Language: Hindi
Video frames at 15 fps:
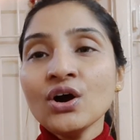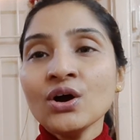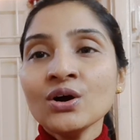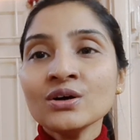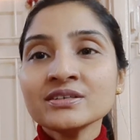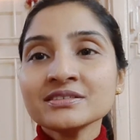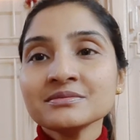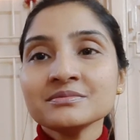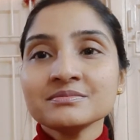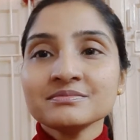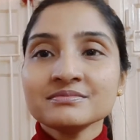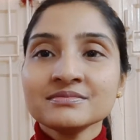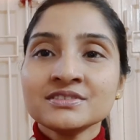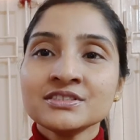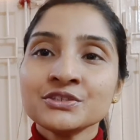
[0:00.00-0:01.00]
और
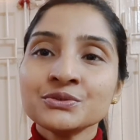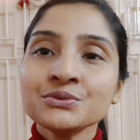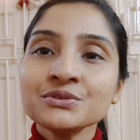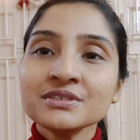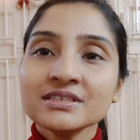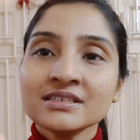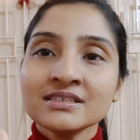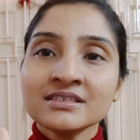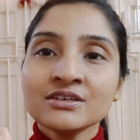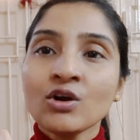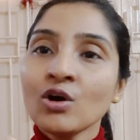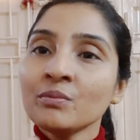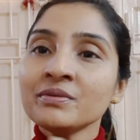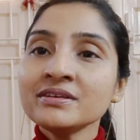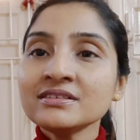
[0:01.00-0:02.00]
ज़रूर
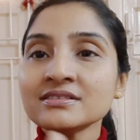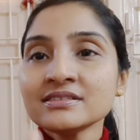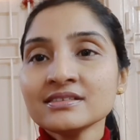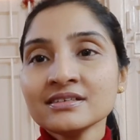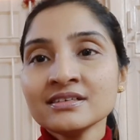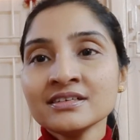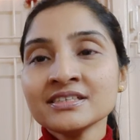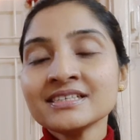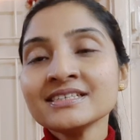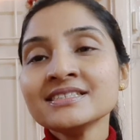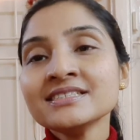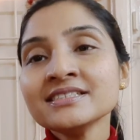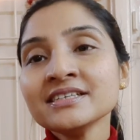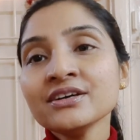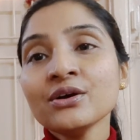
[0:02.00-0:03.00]
कमेंट
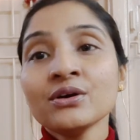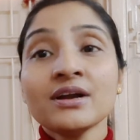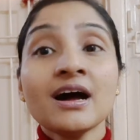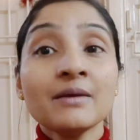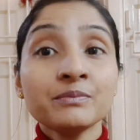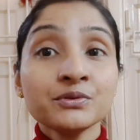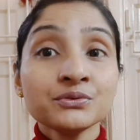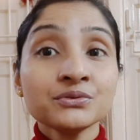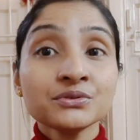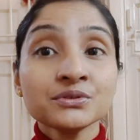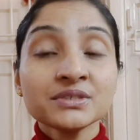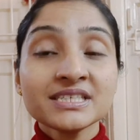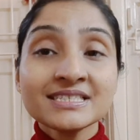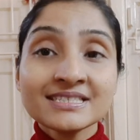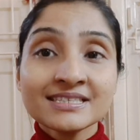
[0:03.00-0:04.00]
कीजिए और आप लोगों को
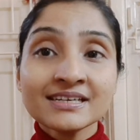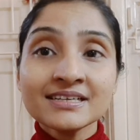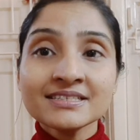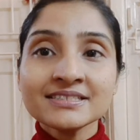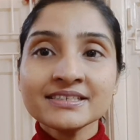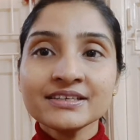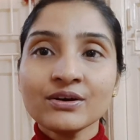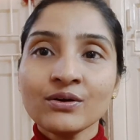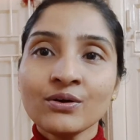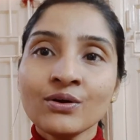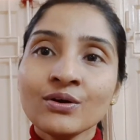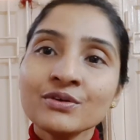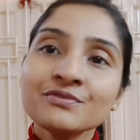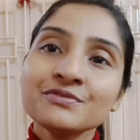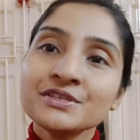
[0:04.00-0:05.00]
किस तरह से
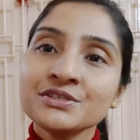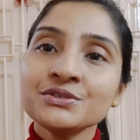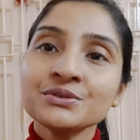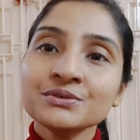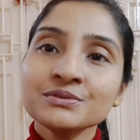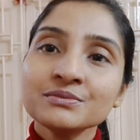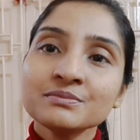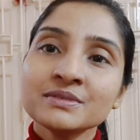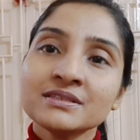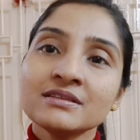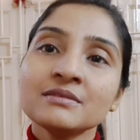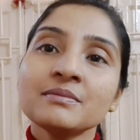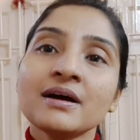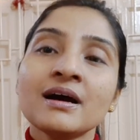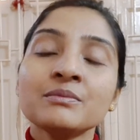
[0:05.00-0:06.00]
और वीडियो
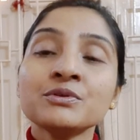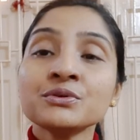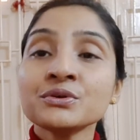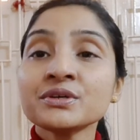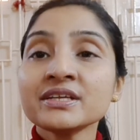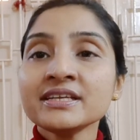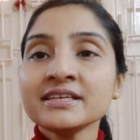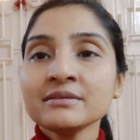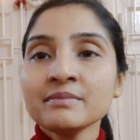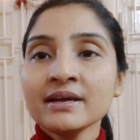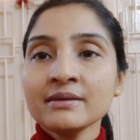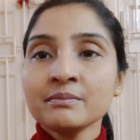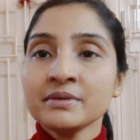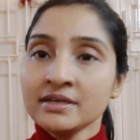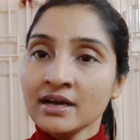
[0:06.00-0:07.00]
मतलब आप लोगों के लिए
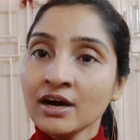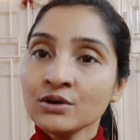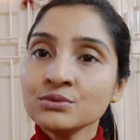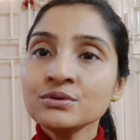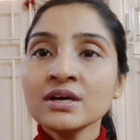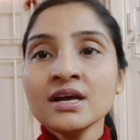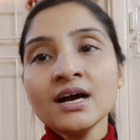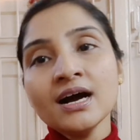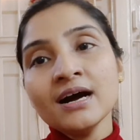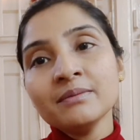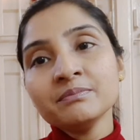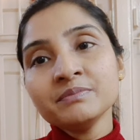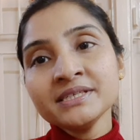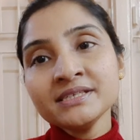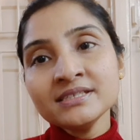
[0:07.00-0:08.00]
मैं बनाऊं
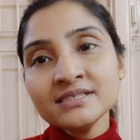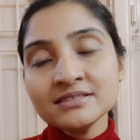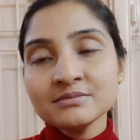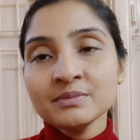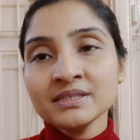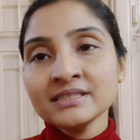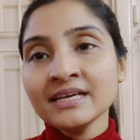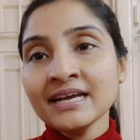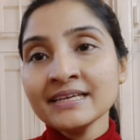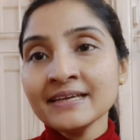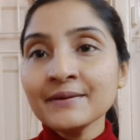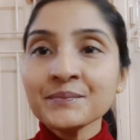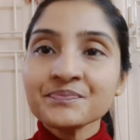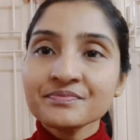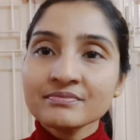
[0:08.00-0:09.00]
आप प्लीज़
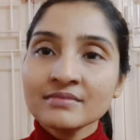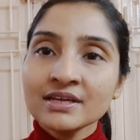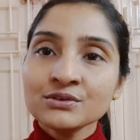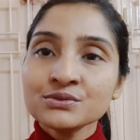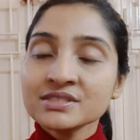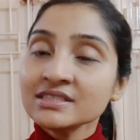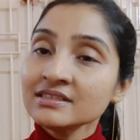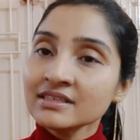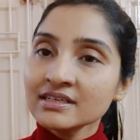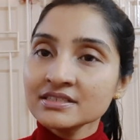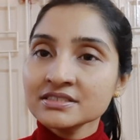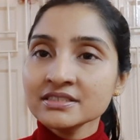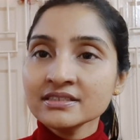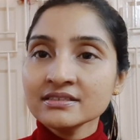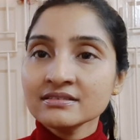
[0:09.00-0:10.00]
बताइए मैं उसी तरह
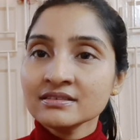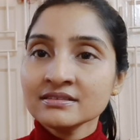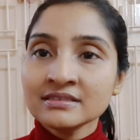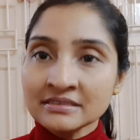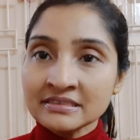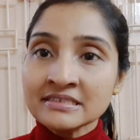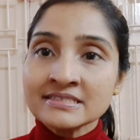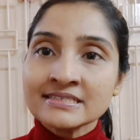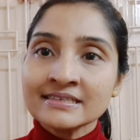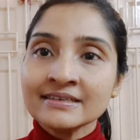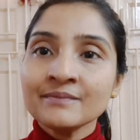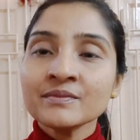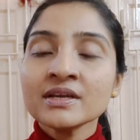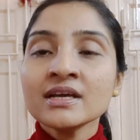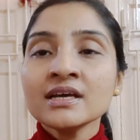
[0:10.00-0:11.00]
से तरह से
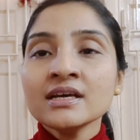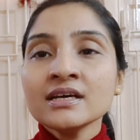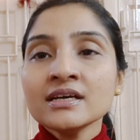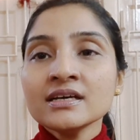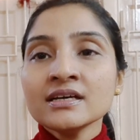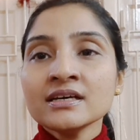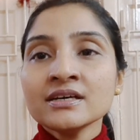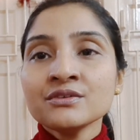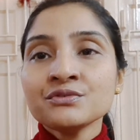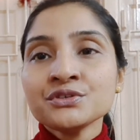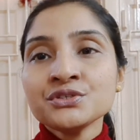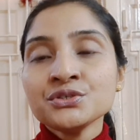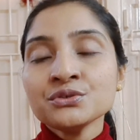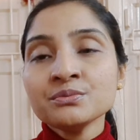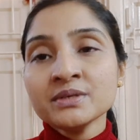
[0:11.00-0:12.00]

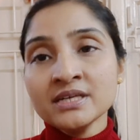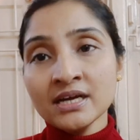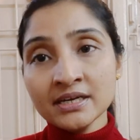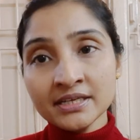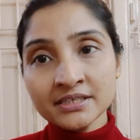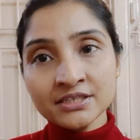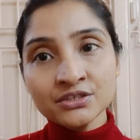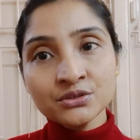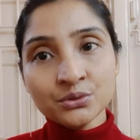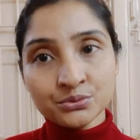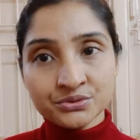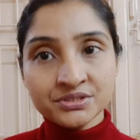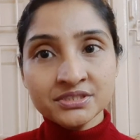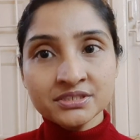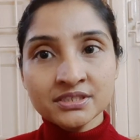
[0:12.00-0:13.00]
वीडियो बनाने की
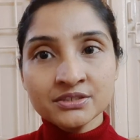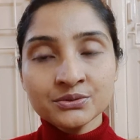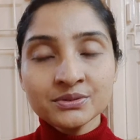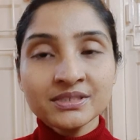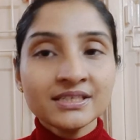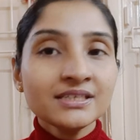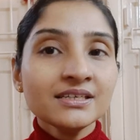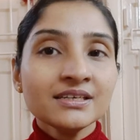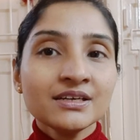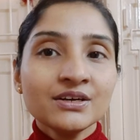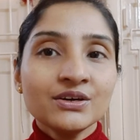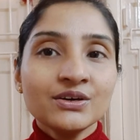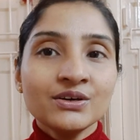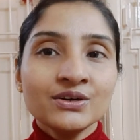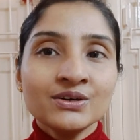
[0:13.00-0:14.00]
कोशिश करूँगी
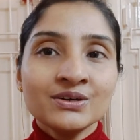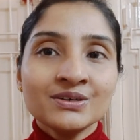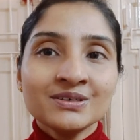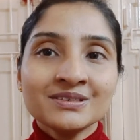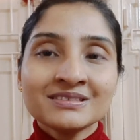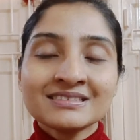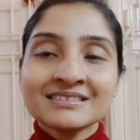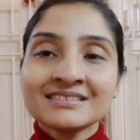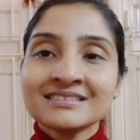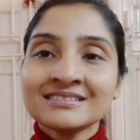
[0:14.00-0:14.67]
और